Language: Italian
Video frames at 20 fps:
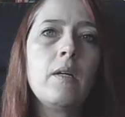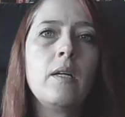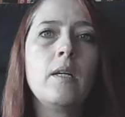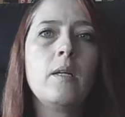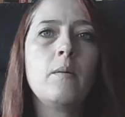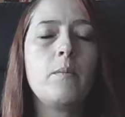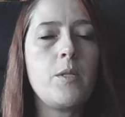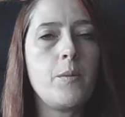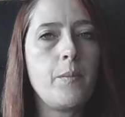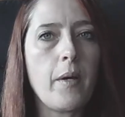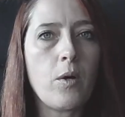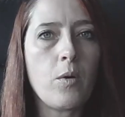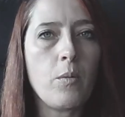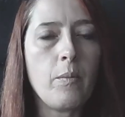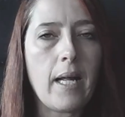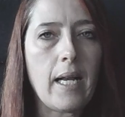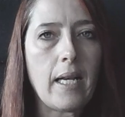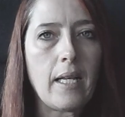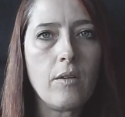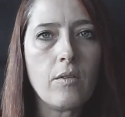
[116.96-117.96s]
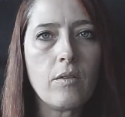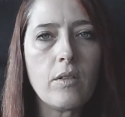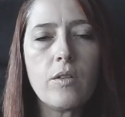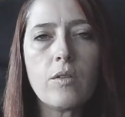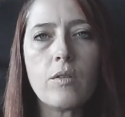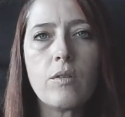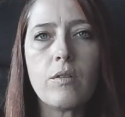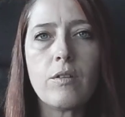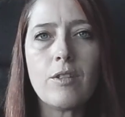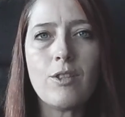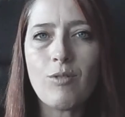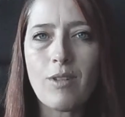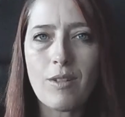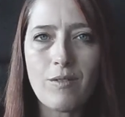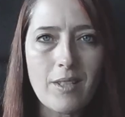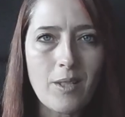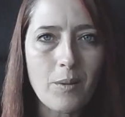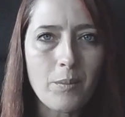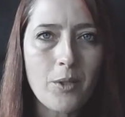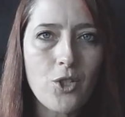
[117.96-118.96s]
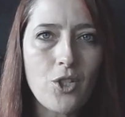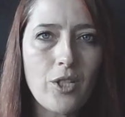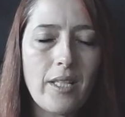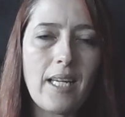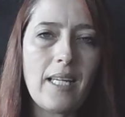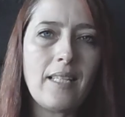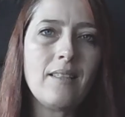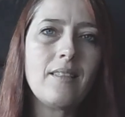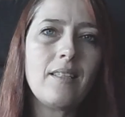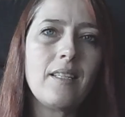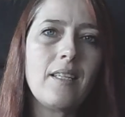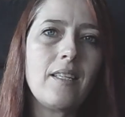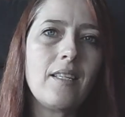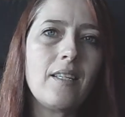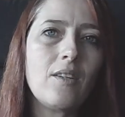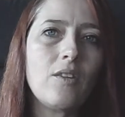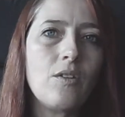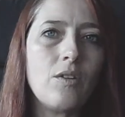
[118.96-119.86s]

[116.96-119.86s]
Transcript: Mi spiego meglio, io in una vita precedente